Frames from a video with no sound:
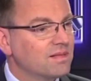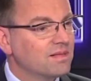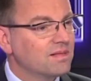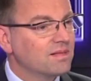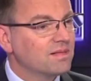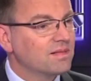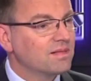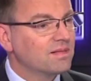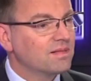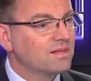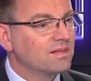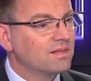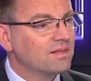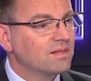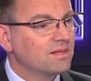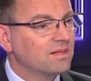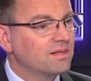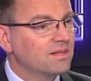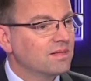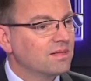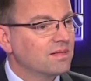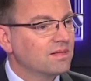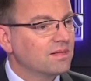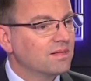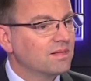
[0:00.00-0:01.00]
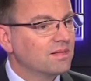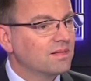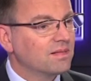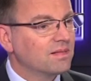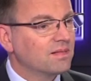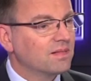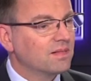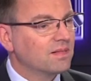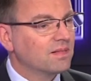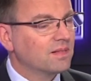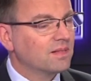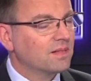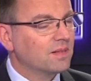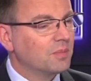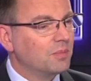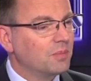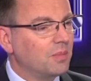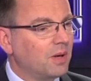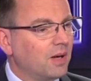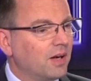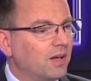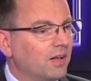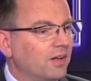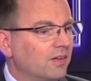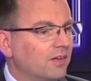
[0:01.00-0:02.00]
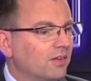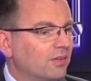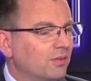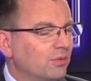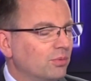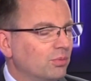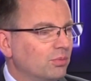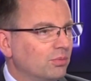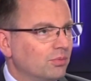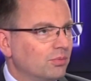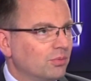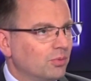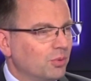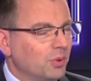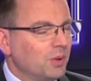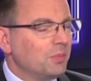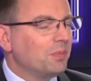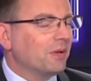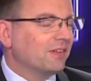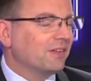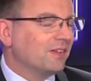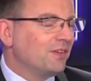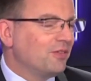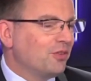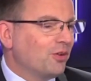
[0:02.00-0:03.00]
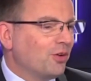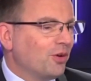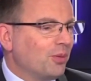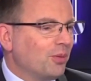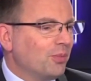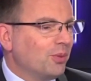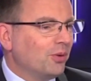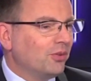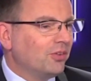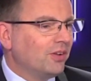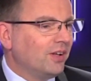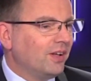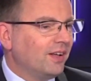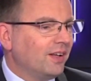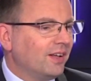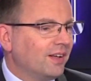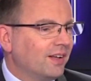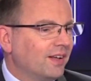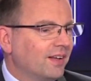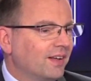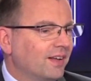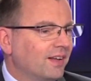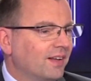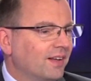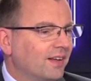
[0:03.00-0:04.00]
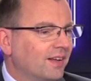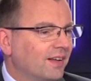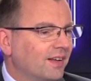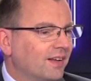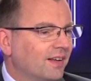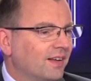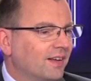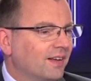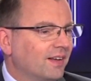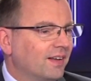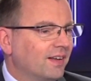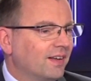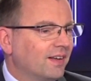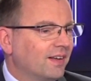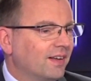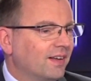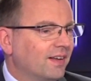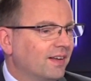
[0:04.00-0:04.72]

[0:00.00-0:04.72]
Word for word: se risquer ou pas bah, euh, Oui, parce qu'il faut le rembourser. Voilà. Et